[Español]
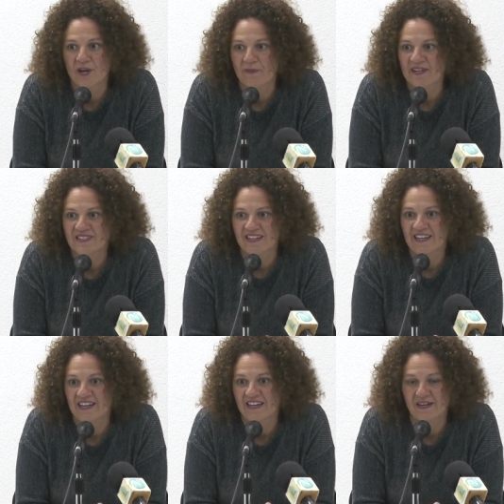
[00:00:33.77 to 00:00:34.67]

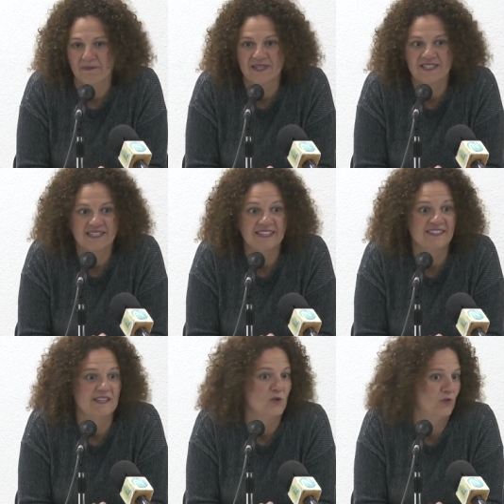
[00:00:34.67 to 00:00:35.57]
nervenses y las
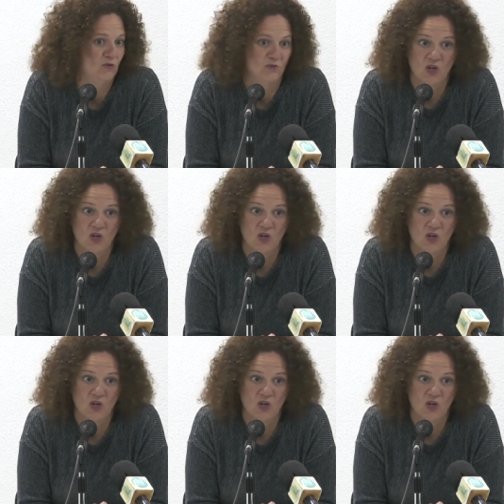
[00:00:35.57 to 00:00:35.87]
nervenses, sino